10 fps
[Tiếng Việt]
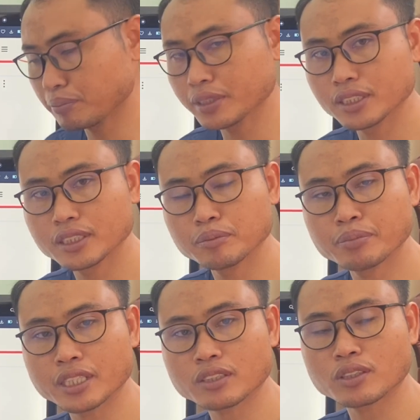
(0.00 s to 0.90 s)
pi
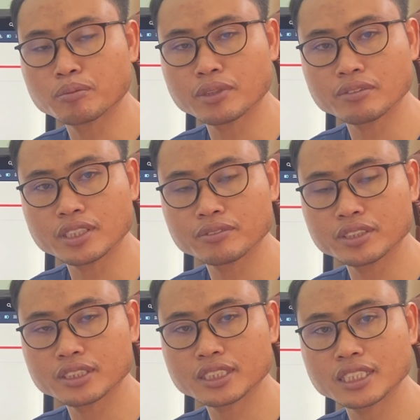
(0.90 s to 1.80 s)
platform ở vấn
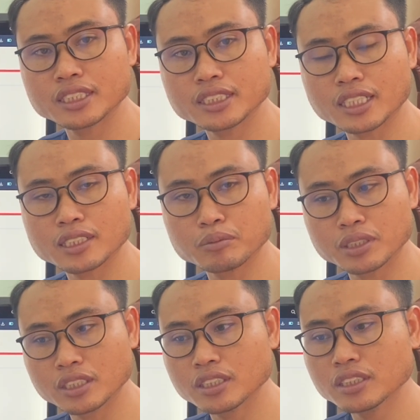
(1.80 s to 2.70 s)
đề xây chăn
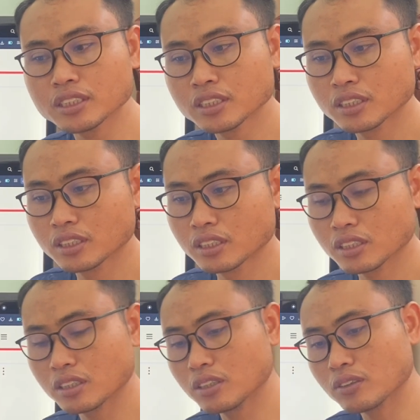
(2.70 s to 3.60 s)
tầm lý
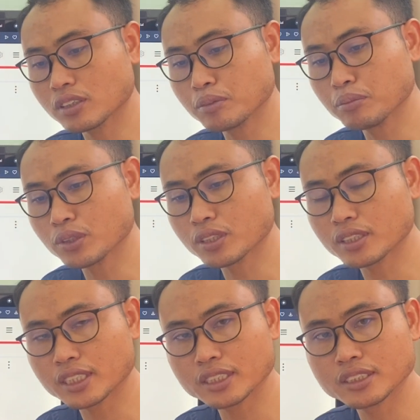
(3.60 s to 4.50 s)
lột này môn
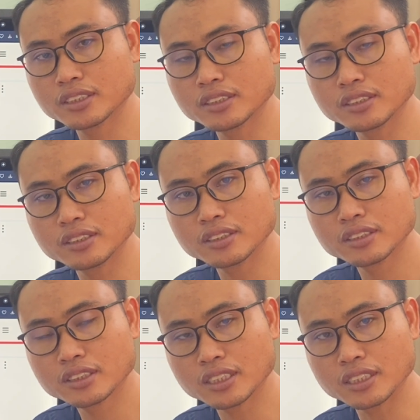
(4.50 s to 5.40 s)
từ
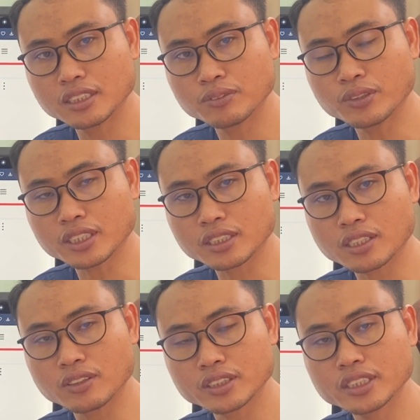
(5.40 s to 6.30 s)
vọn
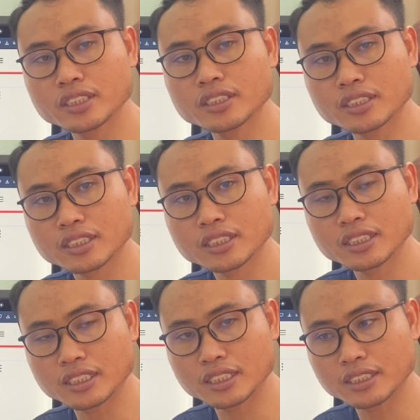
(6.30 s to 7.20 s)
cổ chương
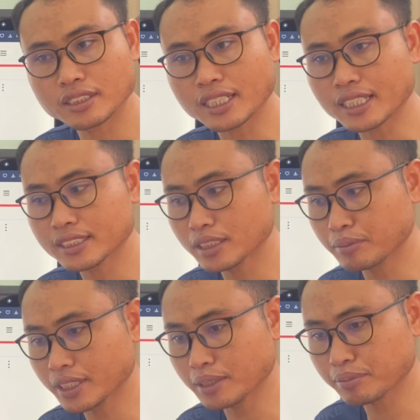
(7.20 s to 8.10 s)
nơi khai
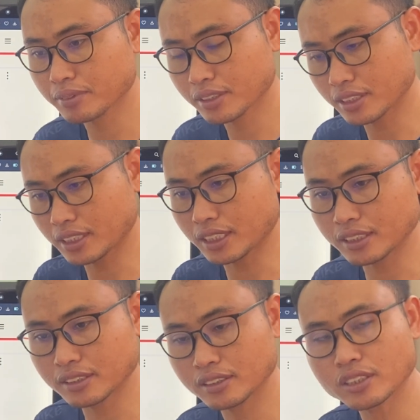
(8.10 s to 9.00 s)
xiêm riệp
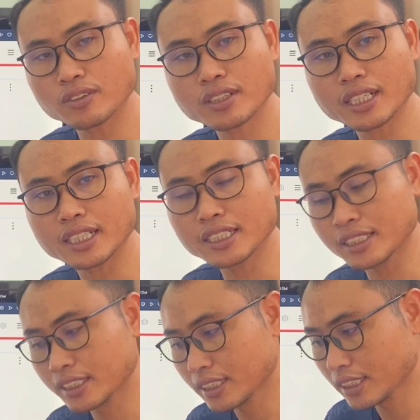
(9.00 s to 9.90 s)
nơi trong khai này
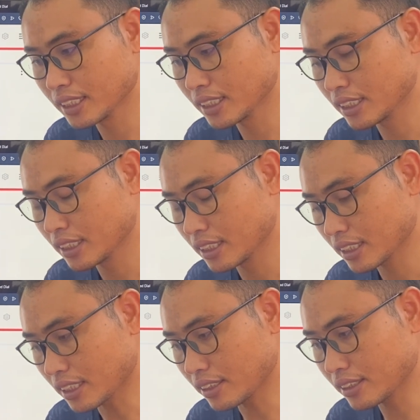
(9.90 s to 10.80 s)

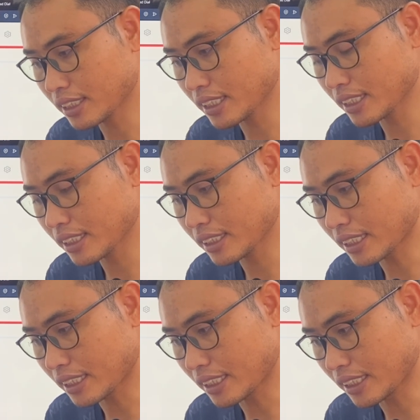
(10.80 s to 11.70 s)
đòi xa
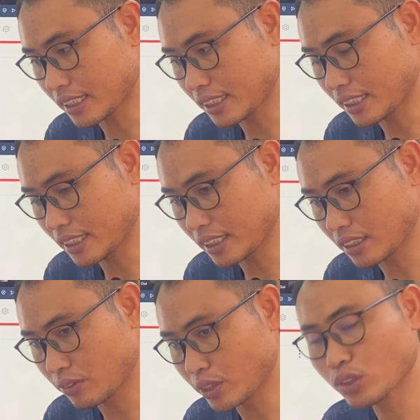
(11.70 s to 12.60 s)

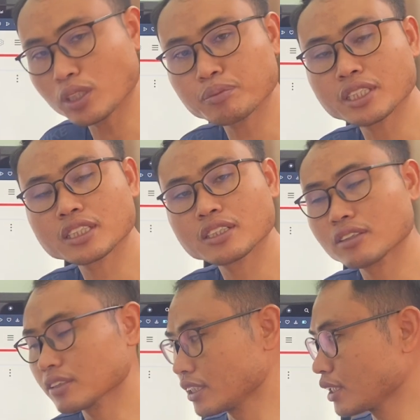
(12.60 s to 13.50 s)
tại việc job tệ
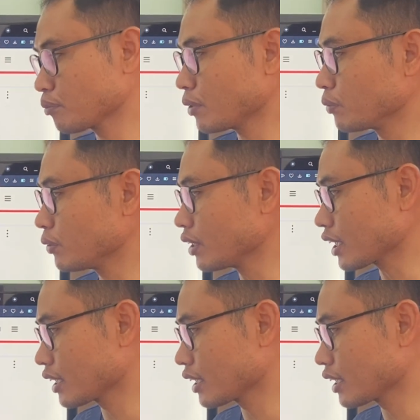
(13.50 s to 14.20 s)
tông từ nâng bổ vọt